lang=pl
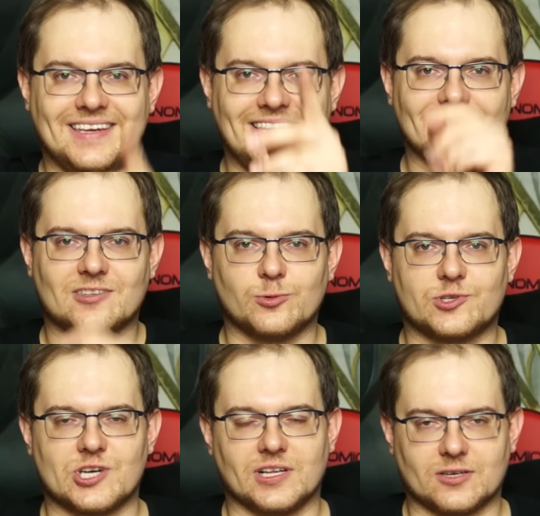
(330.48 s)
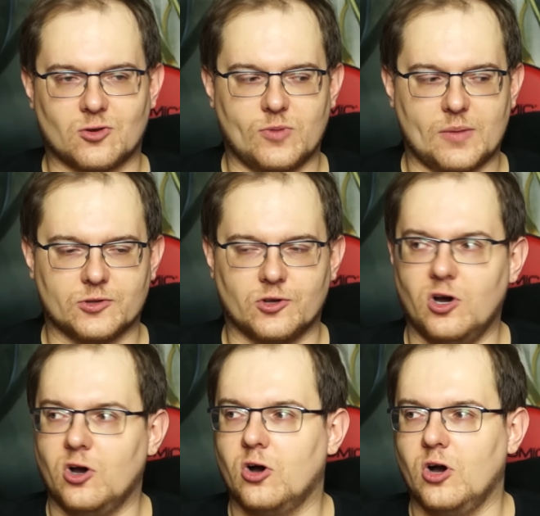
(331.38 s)
jest lustrzanka, którą mam od
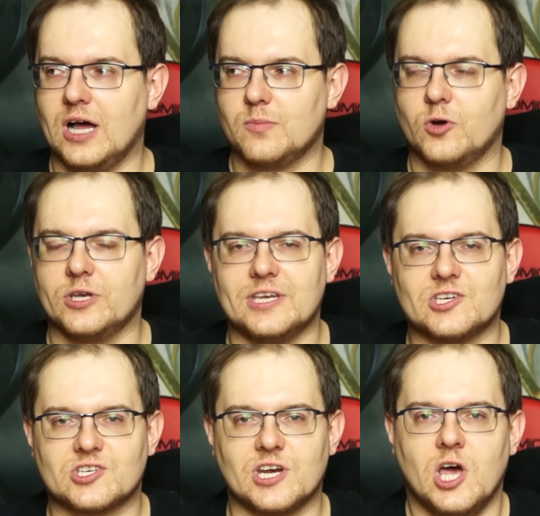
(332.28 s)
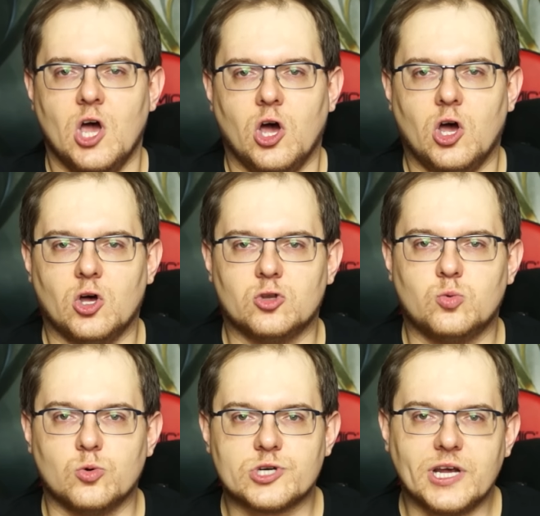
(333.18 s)
oho, albo jeszcze e,
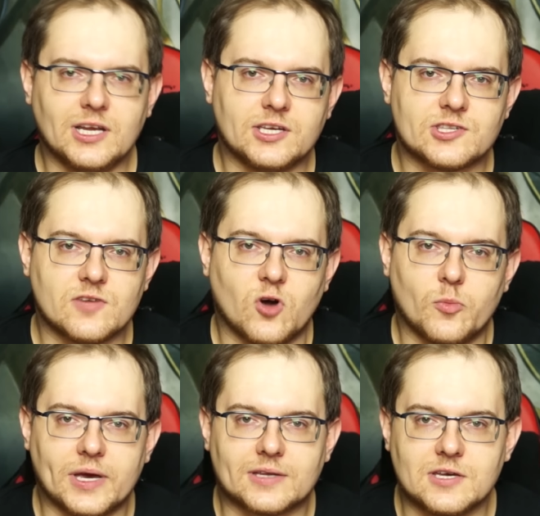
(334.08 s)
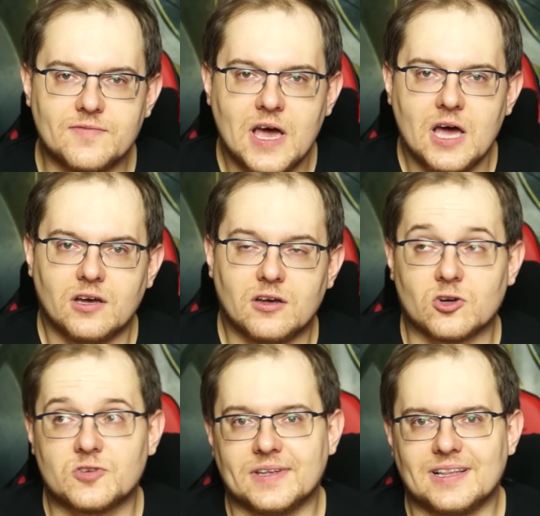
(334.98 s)
dłużej, ale jest nowy obiektyw. E,
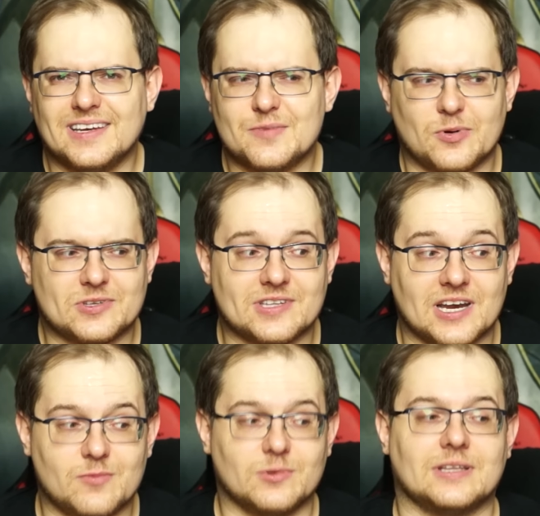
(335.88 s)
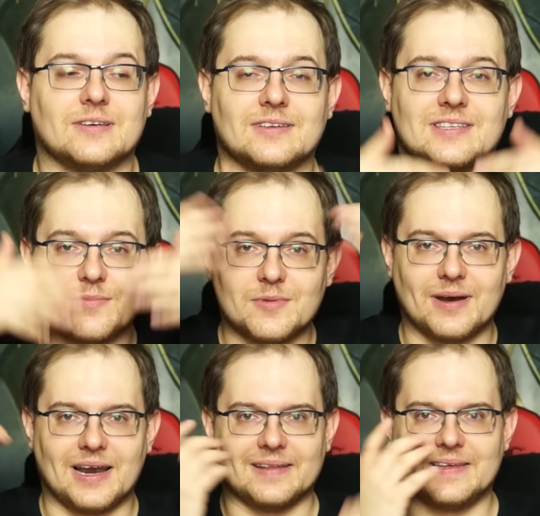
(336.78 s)
oświetlenie po staremu, dlatego jestem
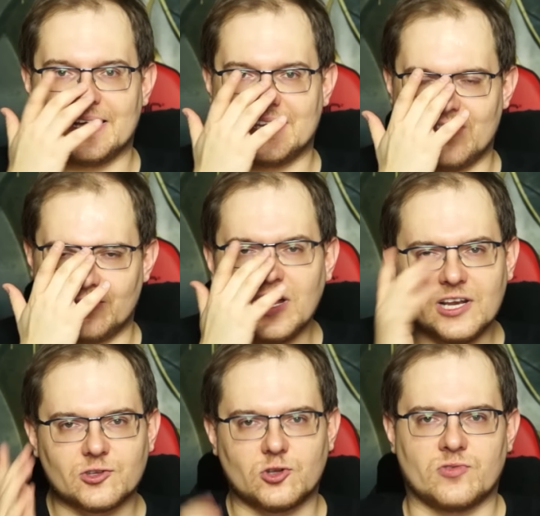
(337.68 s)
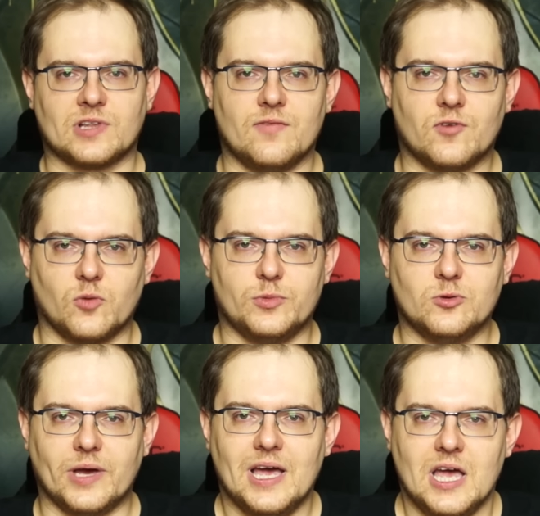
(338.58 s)
blady jak nie wiem co, ale coś ze oświetleniem
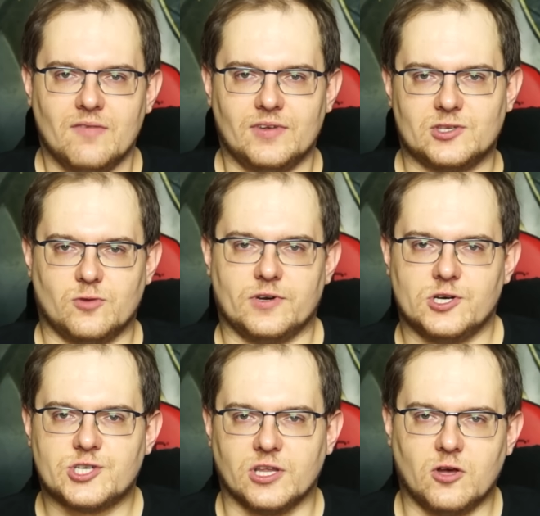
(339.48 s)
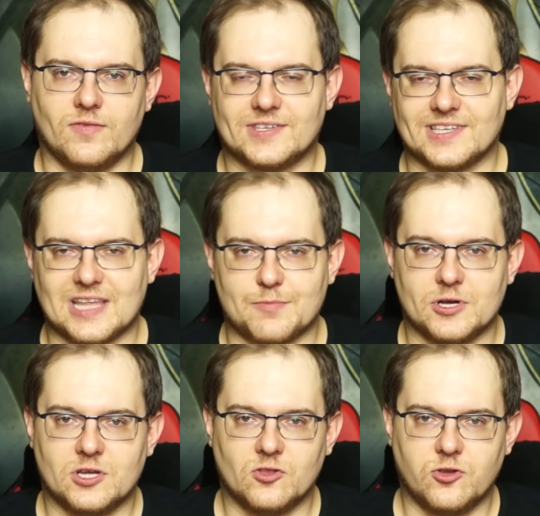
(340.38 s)
wykombinuję, więc zauważycie nowy setup
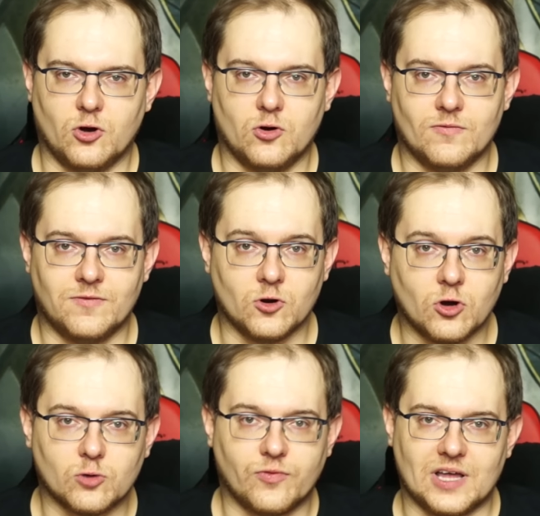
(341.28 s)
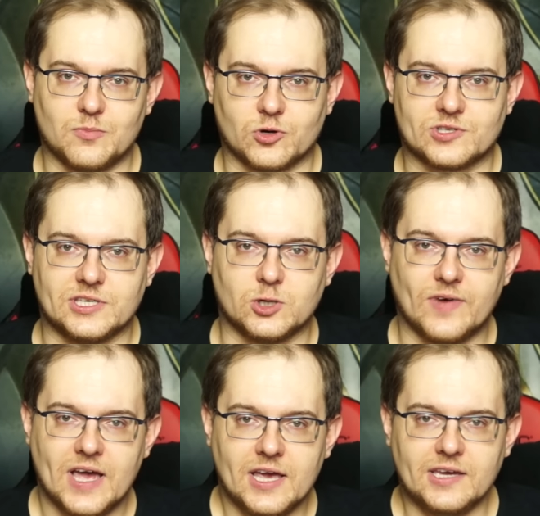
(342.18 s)
do vlogów, unboxingów
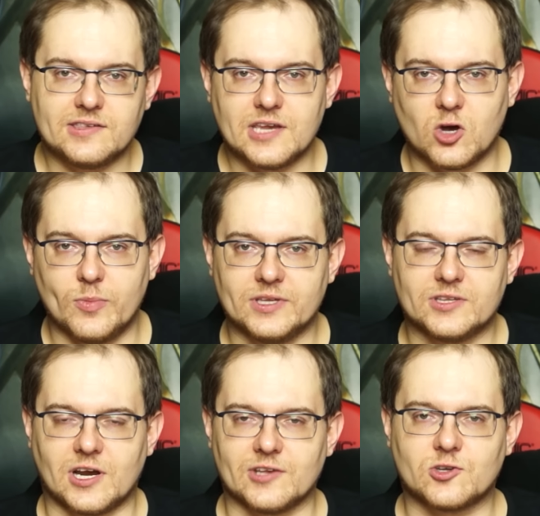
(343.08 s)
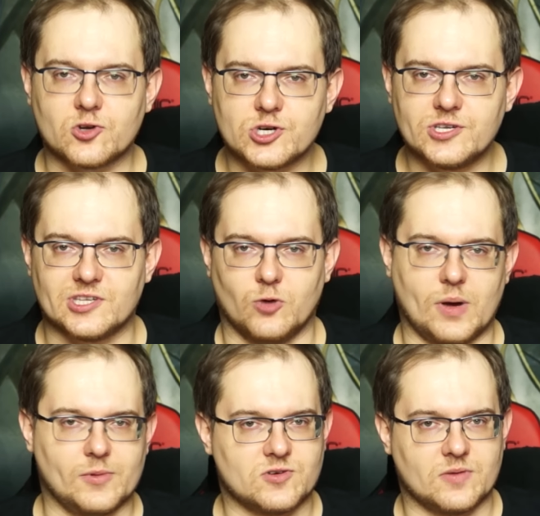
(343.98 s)
i z niego będę teraz korzystał.
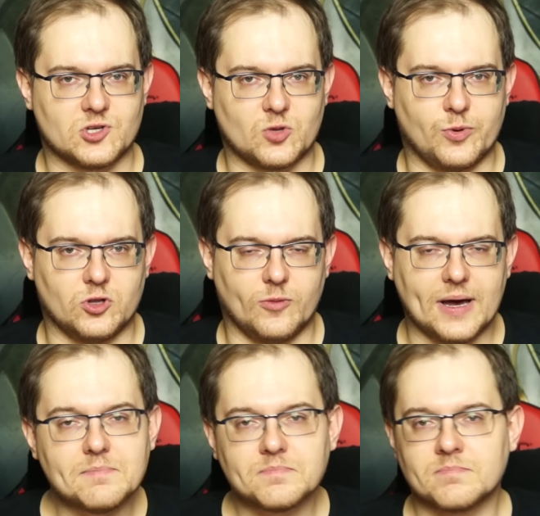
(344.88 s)
Mam nadzieję, że Wam się to podoba.